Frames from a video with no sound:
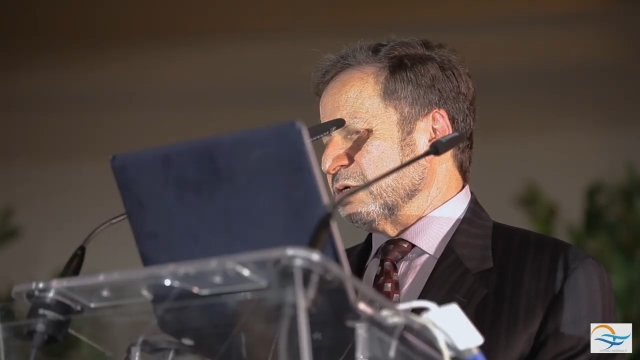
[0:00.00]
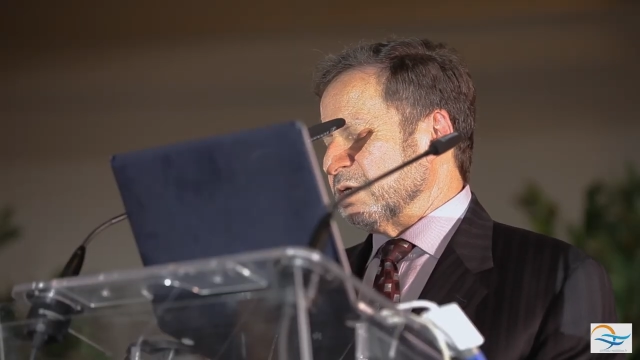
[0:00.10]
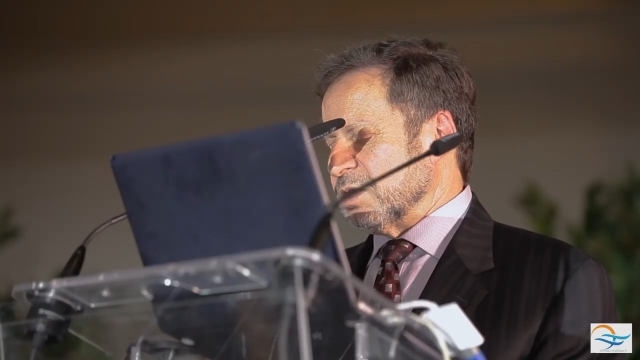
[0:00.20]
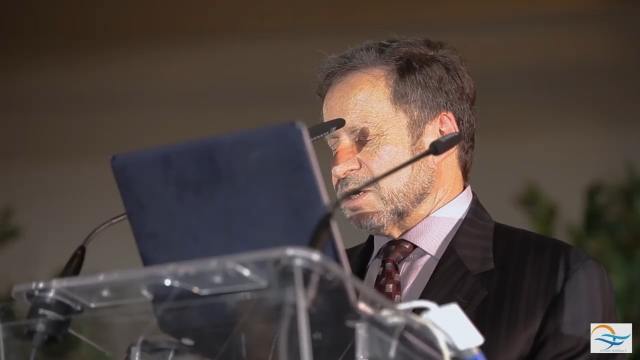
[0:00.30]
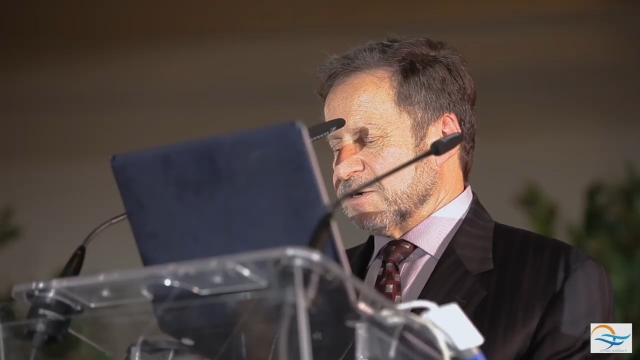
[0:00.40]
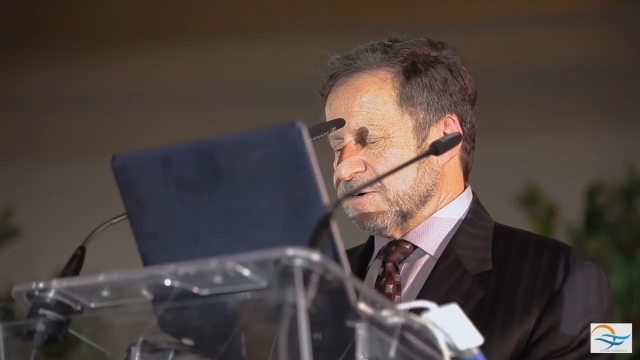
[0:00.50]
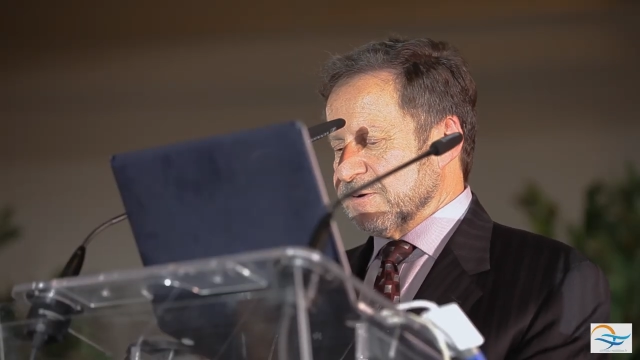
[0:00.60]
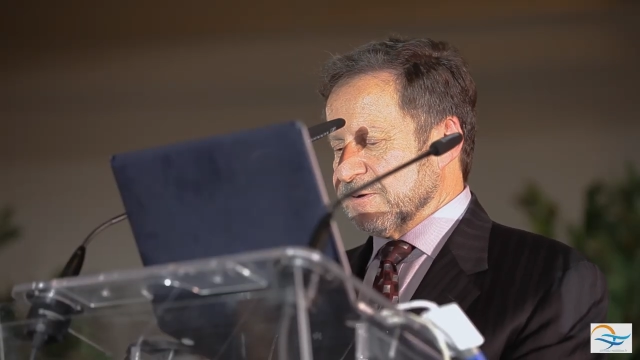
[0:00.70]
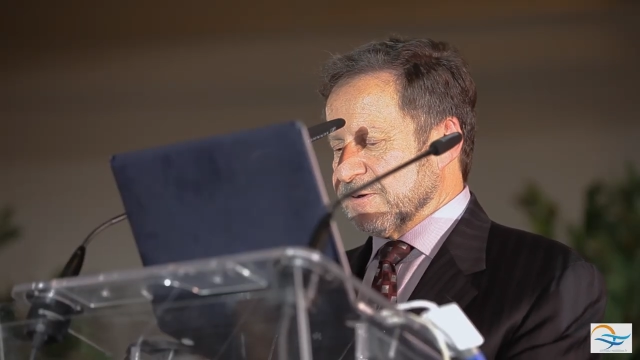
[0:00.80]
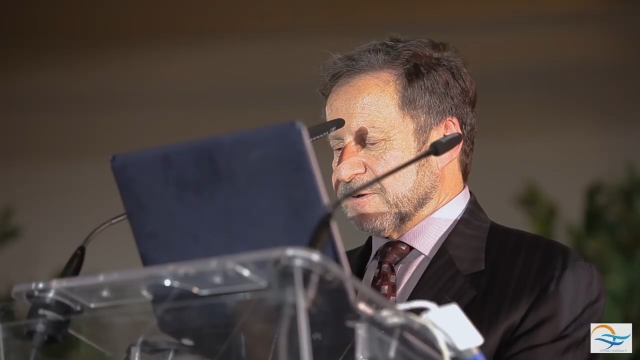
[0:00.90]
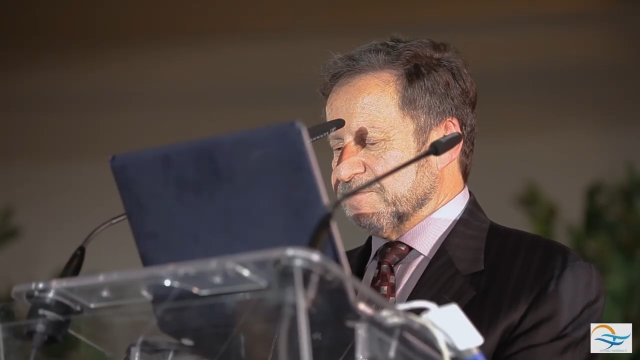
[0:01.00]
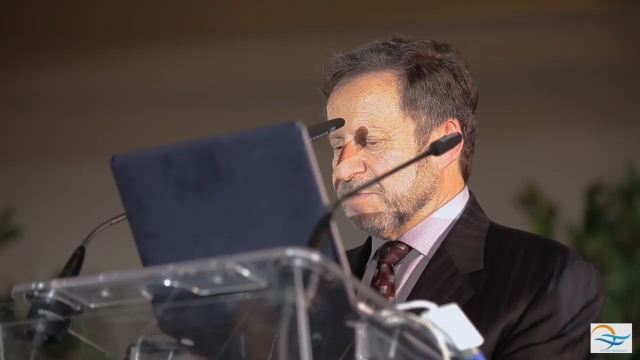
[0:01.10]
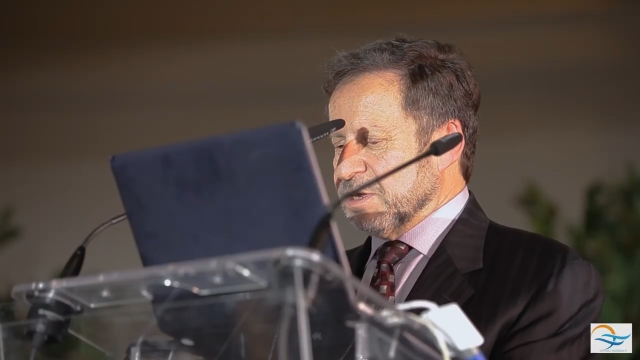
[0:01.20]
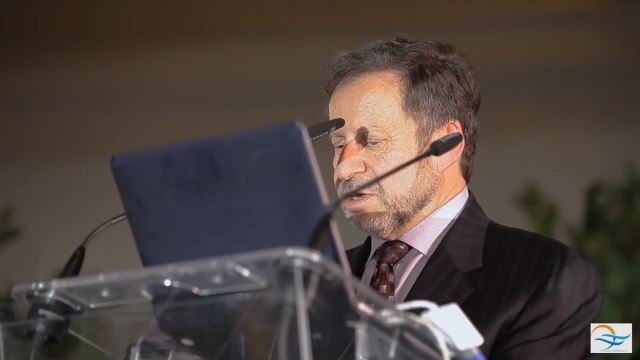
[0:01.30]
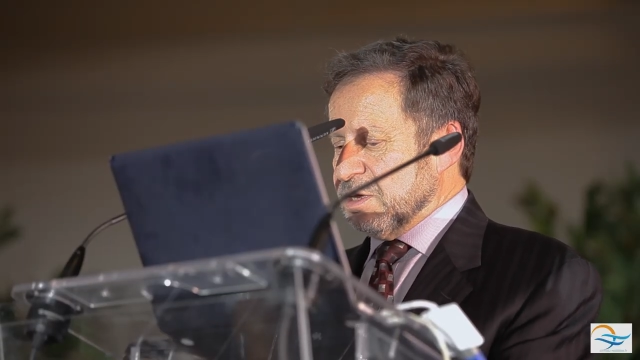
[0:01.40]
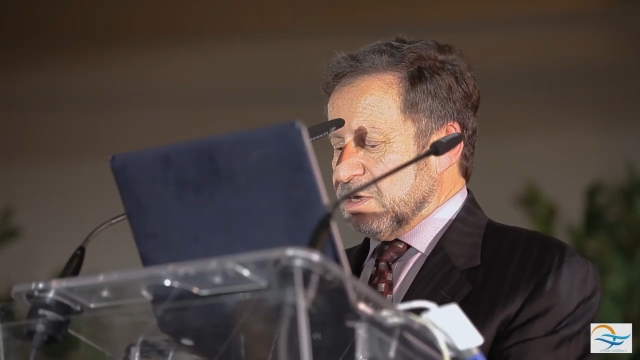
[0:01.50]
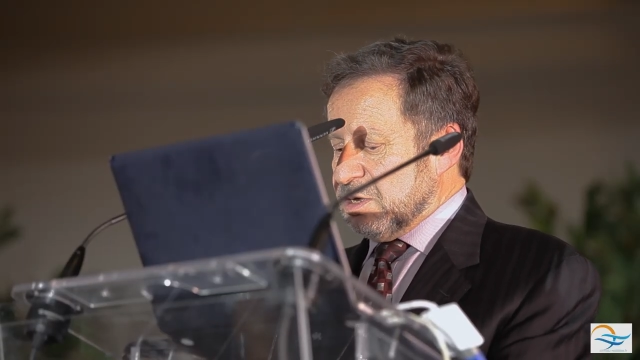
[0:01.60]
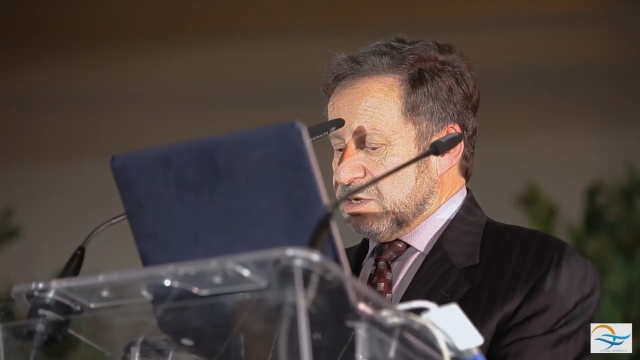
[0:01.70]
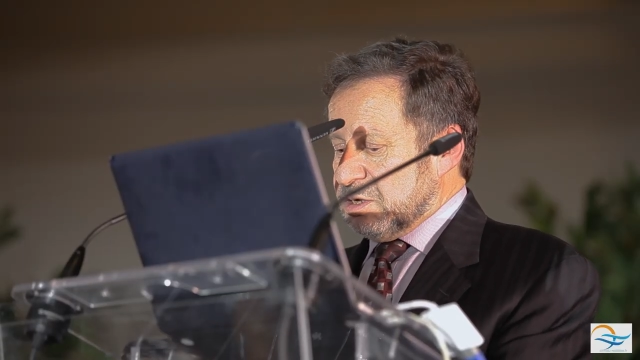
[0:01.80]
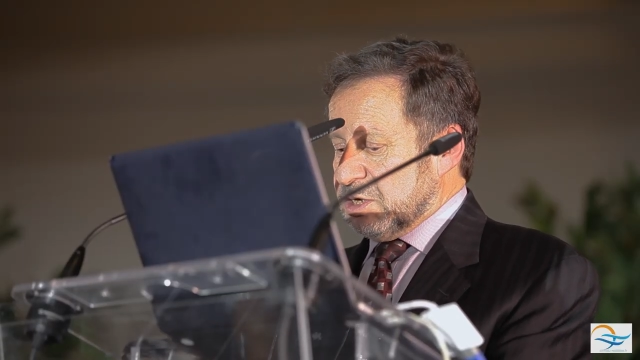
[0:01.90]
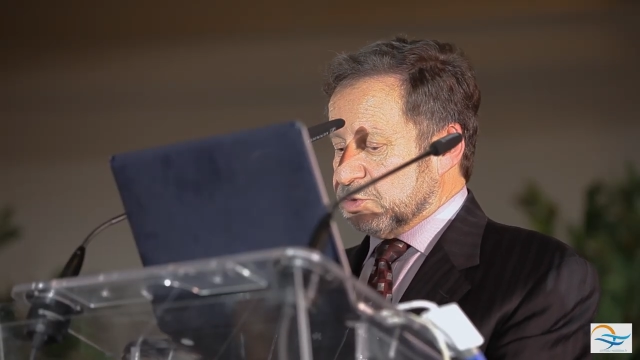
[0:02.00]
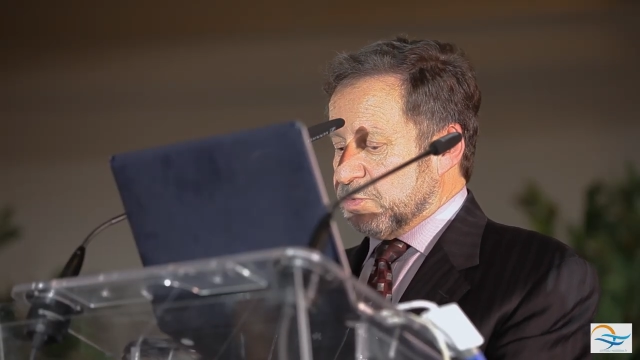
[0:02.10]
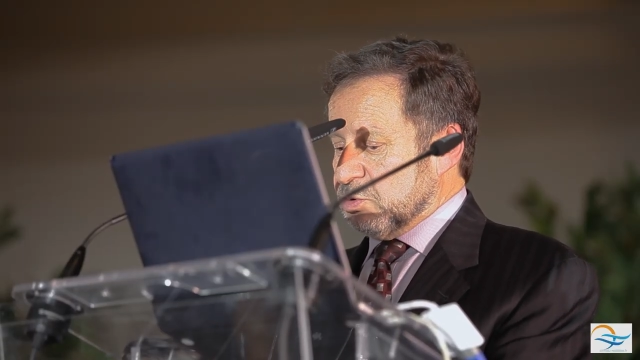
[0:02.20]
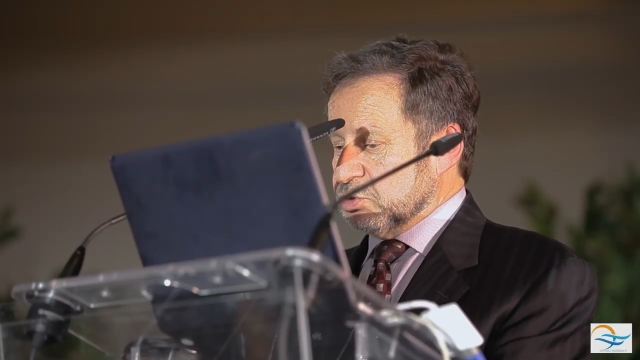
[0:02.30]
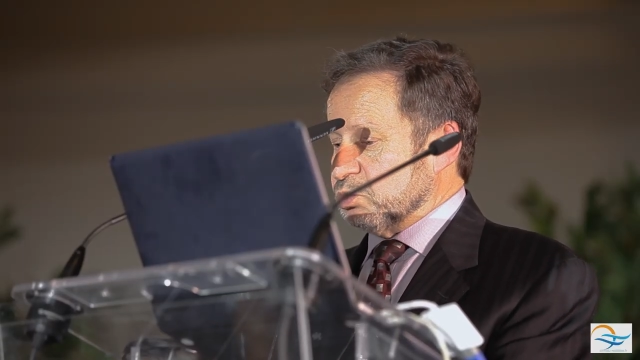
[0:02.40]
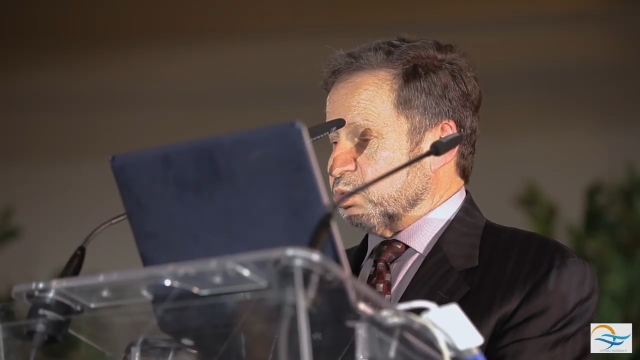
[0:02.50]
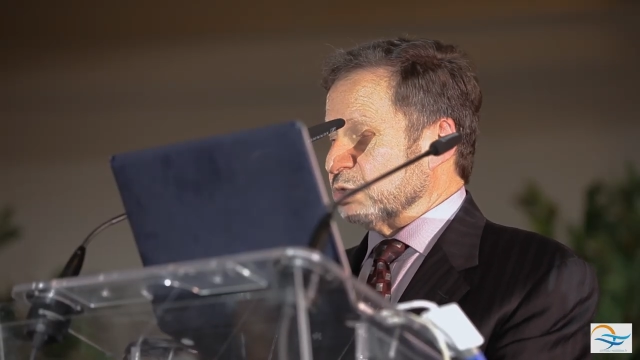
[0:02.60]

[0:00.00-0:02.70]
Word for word: Et moi, j'essaye de regarder